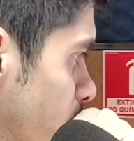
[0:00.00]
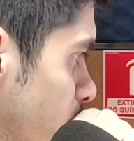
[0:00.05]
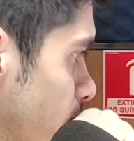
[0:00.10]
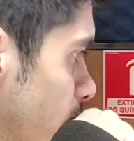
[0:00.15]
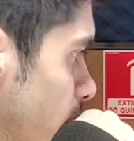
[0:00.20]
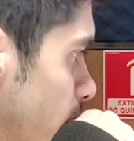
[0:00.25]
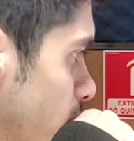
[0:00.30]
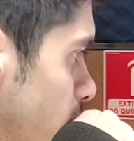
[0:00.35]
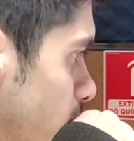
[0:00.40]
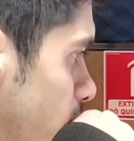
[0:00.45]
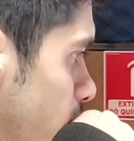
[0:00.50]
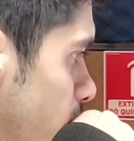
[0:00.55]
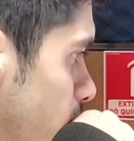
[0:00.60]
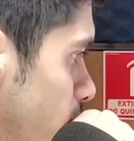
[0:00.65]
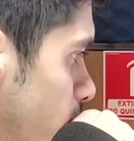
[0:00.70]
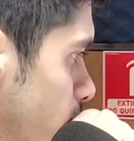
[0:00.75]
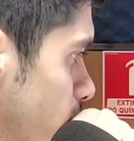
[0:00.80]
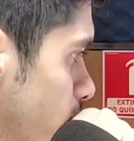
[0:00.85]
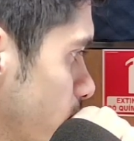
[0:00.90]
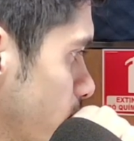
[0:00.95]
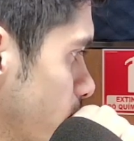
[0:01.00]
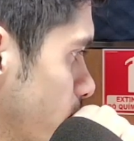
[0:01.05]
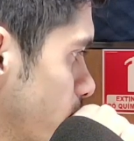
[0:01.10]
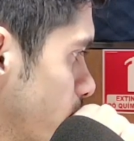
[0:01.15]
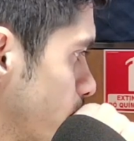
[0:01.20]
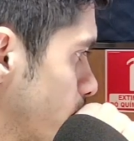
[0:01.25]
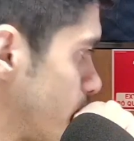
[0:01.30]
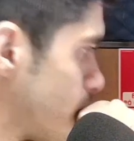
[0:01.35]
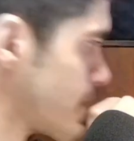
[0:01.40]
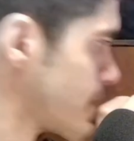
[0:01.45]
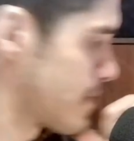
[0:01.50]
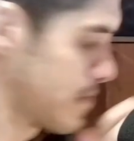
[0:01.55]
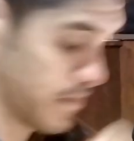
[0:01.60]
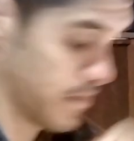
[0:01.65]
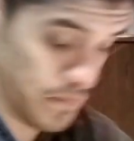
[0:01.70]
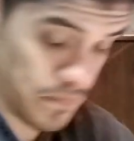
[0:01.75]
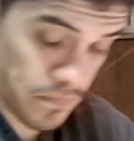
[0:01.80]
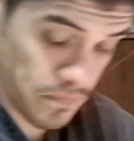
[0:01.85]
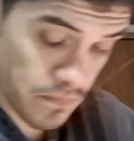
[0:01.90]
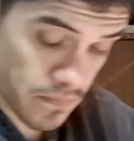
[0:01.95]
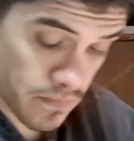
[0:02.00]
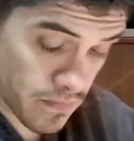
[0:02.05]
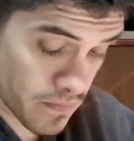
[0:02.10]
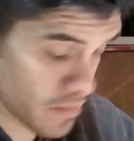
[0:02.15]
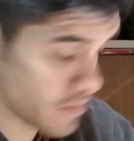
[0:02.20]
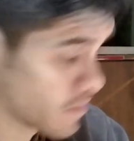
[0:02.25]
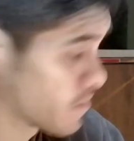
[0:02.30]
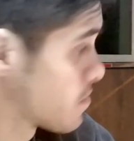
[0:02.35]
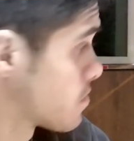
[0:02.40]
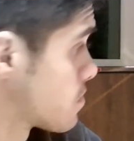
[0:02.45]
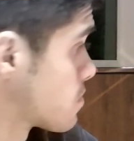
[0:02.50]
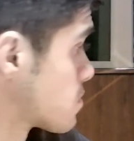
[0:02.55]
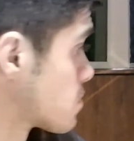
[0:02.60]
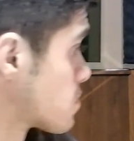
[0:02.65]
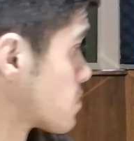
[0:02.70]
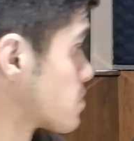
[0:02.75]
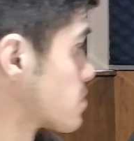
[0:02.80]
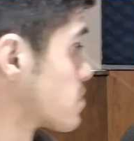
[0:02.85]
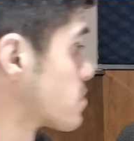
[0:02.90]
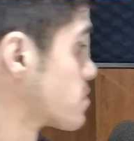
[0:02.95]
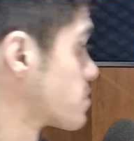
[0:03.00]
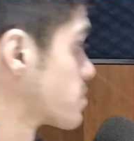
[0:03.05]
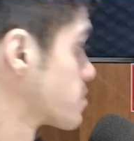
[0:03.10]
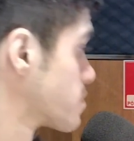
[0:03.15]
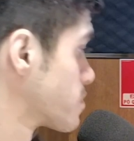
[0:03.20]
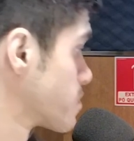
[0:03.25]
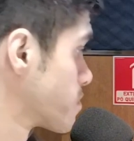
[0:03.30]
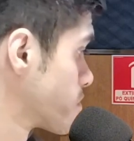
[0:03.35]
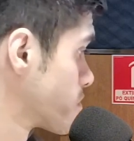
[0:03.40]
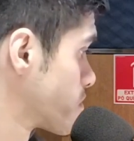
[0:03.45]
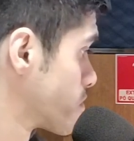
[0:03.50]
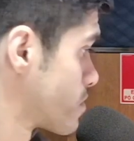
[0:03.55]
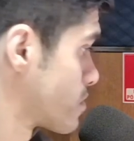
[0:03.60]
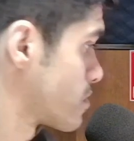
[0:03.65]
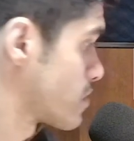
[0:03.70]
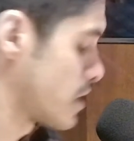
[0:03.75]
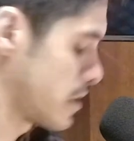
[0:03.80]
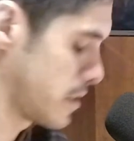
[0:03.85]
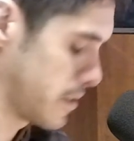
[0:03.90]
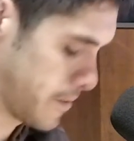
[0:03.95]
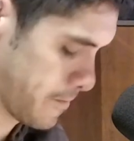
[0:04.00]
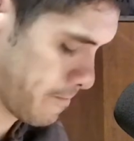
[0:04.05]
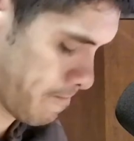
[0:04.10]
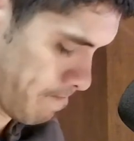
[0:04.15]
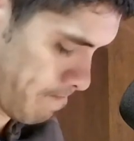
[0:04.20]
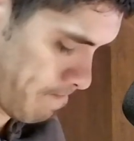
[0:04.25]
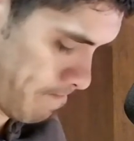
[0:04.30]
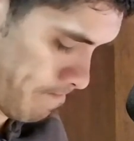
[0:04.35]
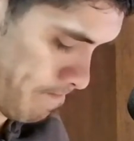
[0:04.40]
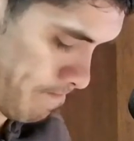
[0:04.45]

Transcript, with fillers: ela realmente seja potencializadora de saúde mental e não uhum. o contrário.